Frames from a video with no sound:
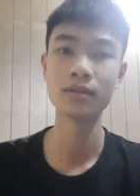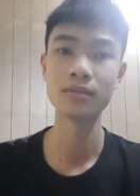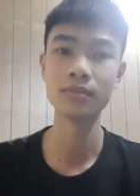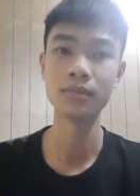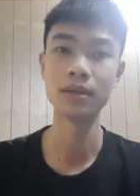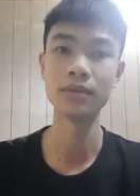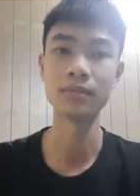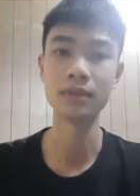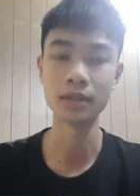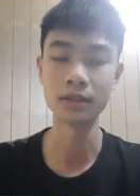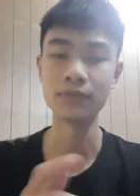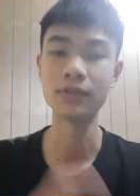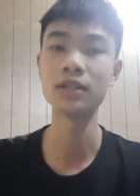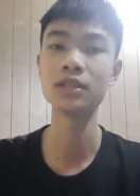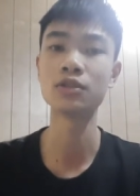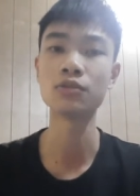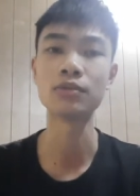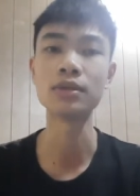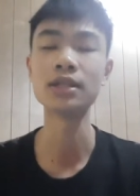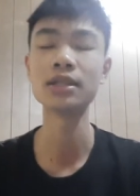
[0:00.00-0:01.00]
mình mình vẫn
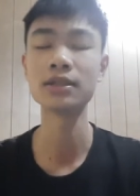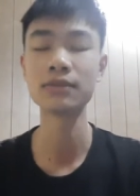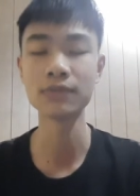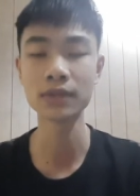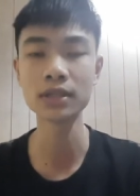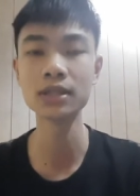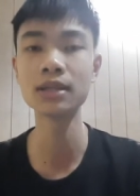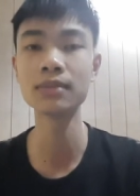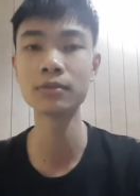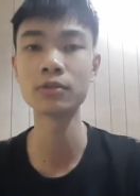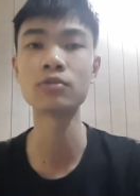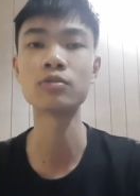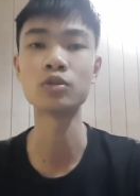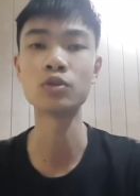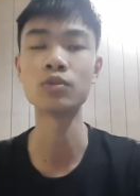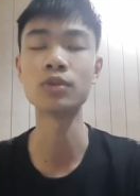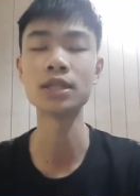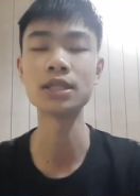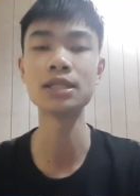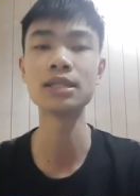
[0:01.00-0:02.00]
dùng, vẫn tiếp tục
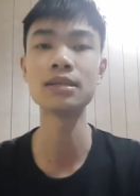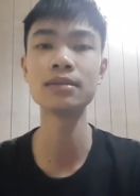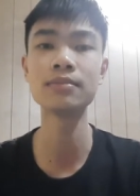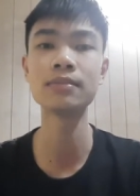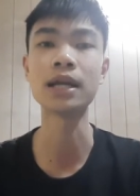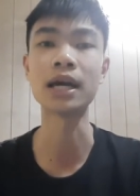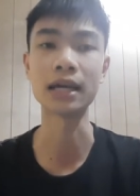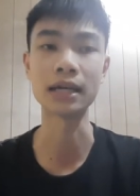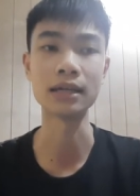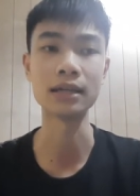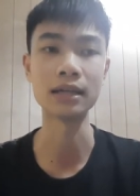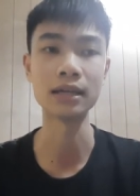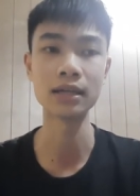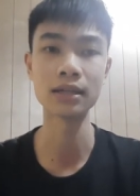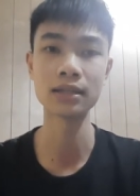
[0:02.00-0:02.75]
dùng cái sim này đấy,